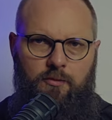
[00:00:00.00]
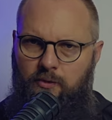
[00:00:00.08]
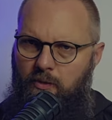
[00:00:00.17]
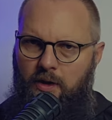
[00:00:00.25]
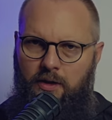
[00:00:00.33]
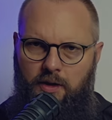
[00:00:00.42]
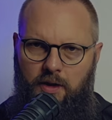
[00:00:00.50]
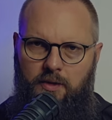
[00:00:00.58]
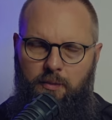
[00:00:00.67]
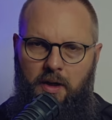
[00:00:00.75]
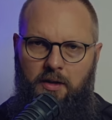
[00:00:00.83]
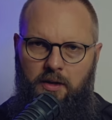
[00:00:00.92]
której nie
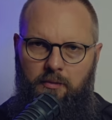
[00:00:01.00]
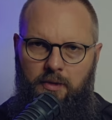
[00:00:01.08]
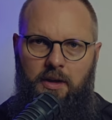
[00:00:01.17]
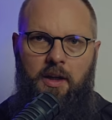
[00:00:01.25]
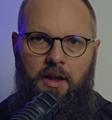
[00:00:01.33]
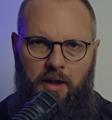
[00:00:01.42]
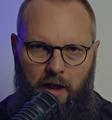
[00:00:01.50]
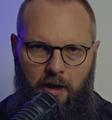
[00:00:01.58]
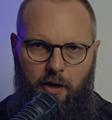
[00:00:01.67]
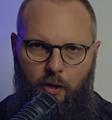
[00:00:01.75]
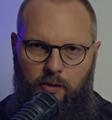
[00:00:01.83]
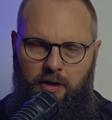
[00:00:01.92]
zmienimy,
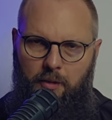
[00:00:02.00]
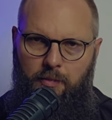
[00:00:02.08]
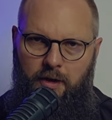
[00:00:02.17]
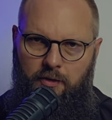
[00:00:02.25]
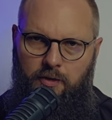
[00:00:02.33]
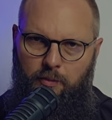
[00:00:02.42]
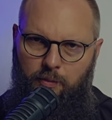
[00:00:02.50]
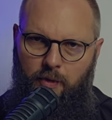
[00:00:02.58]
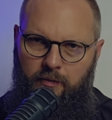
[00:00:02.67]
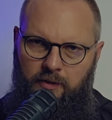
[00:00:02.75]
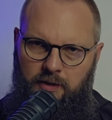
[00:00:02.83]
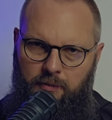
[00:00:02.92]
ale ona będzie
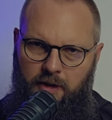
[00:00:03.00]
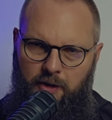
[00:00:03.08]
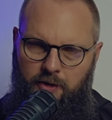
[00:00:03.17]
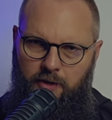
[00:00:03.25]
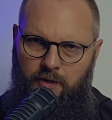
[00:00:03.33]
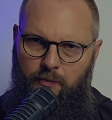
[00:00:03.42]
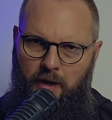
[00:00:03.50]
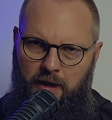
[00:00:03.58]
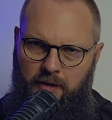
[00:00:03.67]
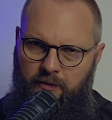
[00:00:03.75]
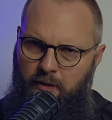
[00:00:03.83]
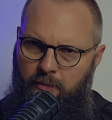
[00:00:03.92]
powodem naszych
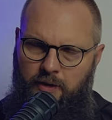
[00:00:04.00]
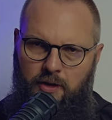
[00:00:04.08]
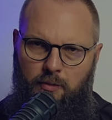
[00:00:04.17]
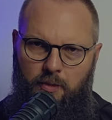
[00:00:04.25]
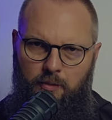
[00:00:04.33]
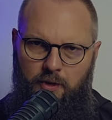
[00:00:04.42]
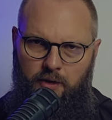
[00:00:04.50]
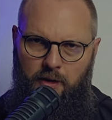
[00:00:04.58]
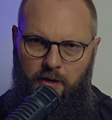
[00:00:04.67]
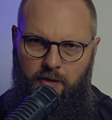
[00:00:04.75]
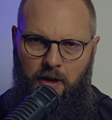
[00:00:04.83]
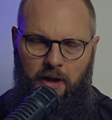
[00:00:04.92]
zmartwień. Będziemy
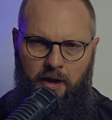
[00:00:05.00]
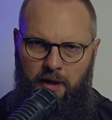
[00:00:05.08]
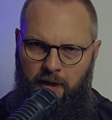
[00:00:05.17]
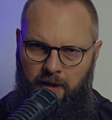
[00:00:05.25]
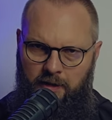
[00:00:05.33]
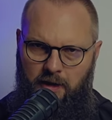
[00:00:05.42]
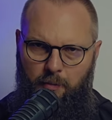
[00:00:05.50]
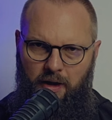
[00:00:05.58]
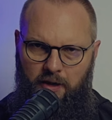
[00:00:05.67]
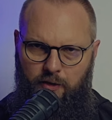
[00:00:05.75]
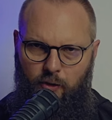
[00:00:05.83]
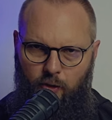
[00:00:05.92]
myśleć za
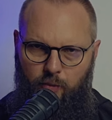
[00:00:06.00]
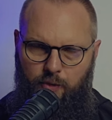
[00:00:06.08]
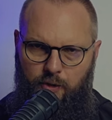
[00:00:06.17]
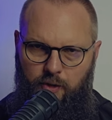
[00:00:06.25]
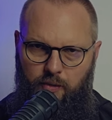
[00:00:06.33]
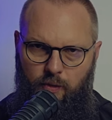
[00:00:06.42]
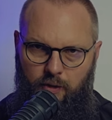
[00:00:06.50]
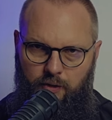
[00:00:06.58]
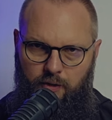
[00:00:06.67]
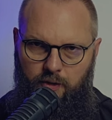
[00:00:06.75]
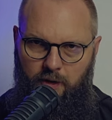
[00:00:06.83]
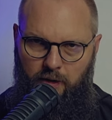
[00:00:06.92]
bardzo o
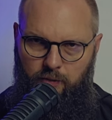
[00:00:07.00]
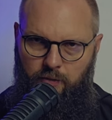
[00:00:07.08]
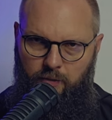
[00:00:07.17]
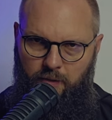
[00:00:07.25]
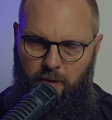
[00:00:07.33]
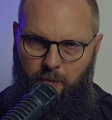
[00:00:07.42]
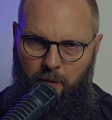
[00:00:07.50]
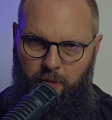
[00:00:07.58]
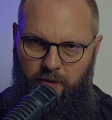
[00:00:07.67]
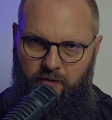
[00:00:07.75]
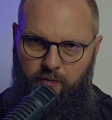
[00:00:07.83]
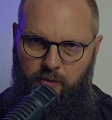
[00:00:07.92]
przyszłości, na którą nie
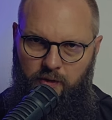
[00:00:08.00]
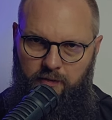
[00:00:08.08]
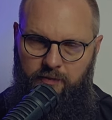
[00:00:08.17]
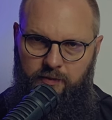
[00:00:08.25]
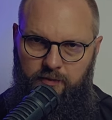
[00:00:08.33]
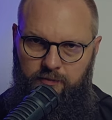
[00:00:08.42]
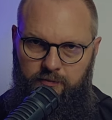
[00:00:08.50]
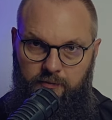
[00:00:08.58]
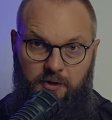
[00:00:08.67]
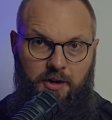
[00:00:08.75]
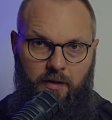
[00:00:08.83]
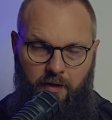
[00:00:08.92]
mamy wpływu
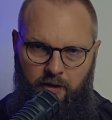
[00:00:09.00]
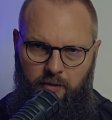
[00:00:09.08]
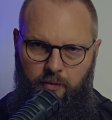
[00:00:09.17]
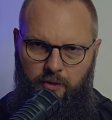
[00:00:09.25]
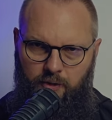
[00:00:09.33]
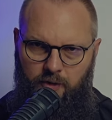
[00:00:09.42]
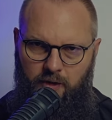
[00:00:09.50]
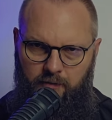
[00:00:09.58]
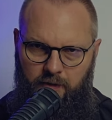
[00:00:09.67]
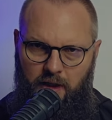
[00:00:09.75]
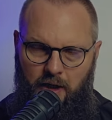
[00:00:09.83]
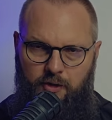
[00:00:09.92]
i nie wiadomo, czy się
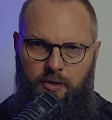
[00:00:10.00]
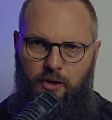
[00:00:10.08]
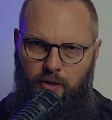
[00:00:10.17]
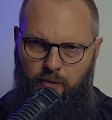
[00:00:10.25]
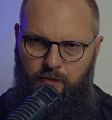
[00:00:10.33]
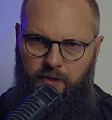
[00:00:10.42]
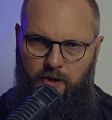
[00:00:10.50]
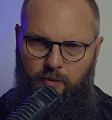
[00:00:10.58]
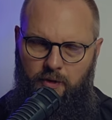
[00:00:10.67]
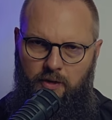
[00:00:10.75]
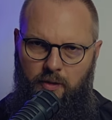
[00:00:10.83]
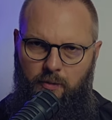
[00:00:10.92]
wydarzy, i również
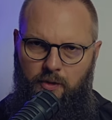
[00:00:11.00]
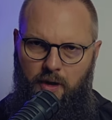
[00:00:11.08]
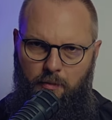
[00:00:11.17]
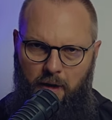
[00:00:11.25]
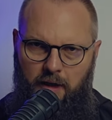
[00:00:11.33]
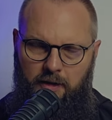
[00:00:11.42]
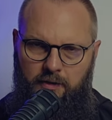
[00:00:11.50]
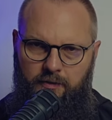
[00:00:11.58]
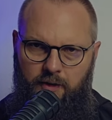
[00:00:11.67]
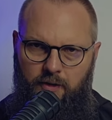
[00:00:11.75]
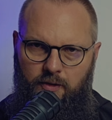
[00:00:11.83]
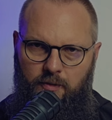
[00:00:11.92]
będziemy się
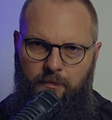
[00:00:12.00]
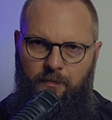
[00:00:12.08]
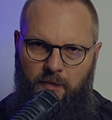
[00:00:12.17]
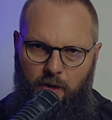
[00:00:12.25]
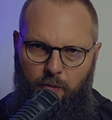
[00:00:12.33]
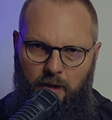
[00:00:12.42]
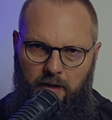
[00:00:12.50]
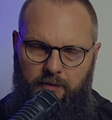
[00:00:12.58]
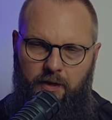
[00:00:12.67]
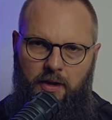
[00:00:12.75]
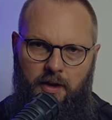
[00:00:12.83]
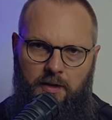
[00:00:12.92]
martwić. To
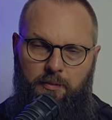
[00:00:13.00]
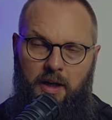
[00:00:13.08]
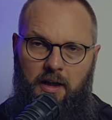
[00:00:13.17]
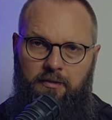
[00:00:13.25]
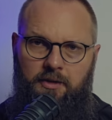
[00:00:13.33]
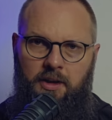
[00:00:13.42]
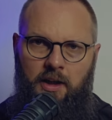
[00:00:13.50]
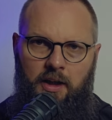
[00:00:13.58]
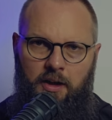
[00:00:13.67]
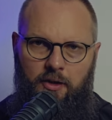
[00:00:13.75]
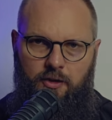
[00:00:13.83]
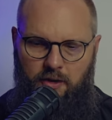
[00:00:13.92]
martwienie sprawi,
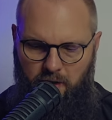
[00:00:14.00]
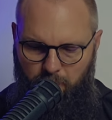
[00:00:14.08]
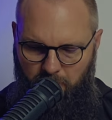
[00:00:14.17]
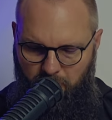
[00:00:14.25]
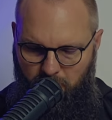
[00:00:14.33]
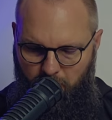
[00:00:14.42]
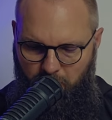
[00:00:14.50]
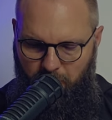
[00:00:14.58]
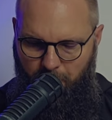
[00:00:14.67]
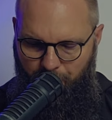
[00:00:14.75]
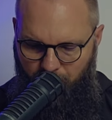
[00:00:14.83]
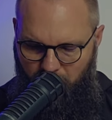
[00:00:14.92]
że nie będziemy
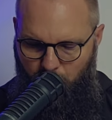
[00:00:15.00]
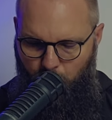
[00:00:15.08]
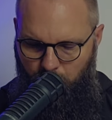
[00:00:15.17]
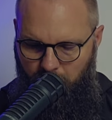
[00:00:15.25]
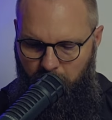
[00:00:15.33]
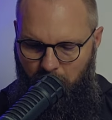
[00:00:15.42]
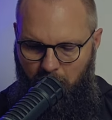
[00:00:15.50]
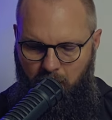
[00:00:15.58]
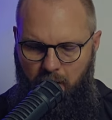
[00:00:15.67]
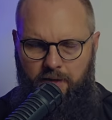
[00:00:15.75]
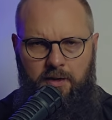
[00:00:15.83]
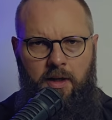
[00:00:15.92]
tu i
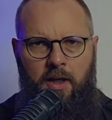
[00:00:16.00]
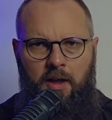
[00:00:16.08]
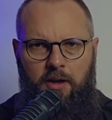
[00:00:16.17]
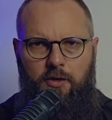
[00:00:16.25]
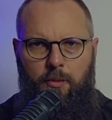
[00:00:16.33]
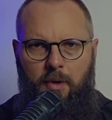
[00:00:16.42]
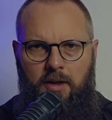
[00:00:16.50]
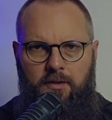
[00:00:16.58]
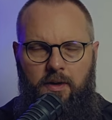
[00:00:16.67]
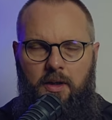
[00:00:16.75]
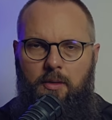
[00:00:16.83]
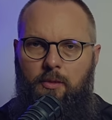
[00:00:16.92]
teraz. I to
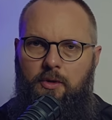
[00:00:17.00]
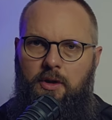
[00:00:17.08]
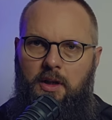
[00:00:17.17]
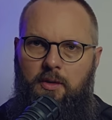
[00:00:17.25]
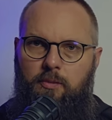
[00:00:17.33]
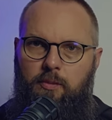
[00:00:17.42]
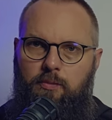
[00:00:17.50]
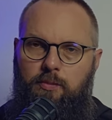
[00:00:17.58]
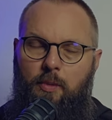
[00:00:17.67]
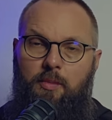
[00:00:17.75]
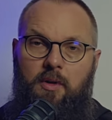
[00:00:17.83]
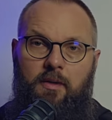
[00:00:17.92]
martwienie może nas
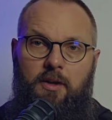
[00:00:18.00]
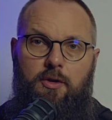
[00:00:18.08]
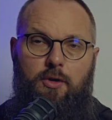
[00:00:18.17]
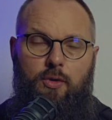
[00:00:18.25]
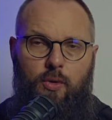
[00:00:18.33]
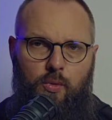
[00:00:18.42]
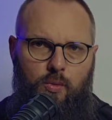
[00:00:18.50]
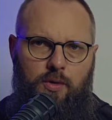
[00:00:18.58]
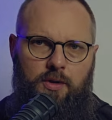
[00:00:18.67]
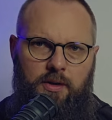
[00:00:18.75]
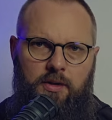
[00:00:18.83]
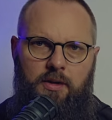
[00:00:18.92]
poprowadzić do
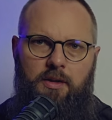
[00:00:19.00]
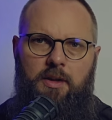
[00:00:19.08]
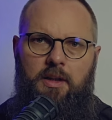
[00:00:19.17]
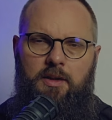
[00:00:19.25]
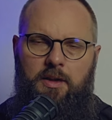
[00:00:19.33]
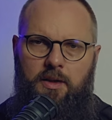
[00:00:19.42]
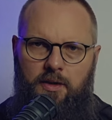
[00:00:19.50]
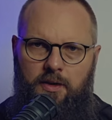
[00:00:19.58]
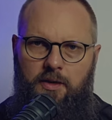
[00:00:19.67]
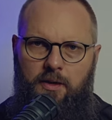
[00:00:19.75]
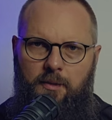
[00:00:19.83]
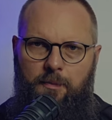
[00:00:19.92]
różnych
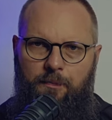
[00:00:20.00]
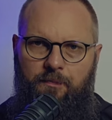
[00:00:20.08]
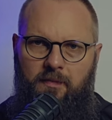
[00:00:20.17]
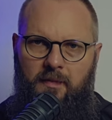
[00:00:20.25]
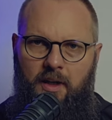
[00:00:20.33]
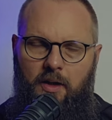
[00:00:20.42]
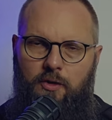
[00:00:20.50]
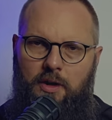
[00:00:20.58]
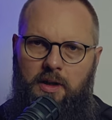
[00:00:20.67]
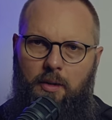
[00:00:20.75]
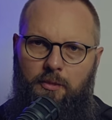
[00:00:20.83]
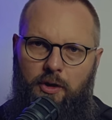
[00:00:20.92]
decyzji.
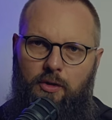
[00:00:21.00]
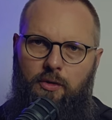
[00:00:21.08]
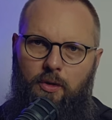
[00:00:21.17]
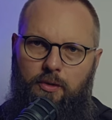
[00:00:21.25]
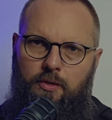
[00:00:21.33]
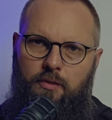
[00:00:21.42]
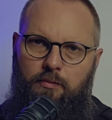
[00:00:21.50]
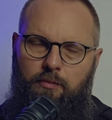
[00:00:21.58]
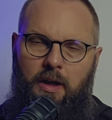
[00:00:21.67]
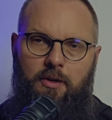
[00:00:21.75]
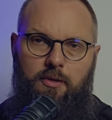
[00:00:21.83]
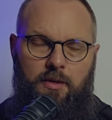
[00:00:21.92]
Czasami ktoś,
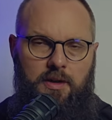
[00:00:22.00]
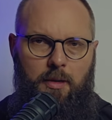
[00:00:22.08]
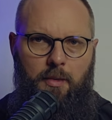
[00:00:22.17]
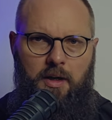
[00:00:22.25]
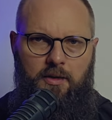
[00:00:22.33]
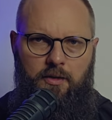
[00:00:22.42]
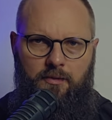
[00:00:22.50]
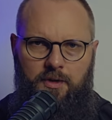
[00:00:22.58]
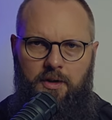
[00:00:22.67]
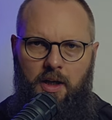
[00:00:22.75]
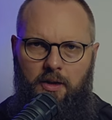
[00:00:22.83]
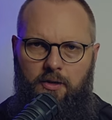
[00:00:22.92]
patrząc za bardzo
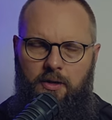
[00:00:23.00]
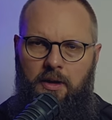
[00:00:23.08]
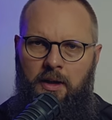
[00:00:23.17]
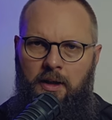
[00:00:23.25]
wstecz,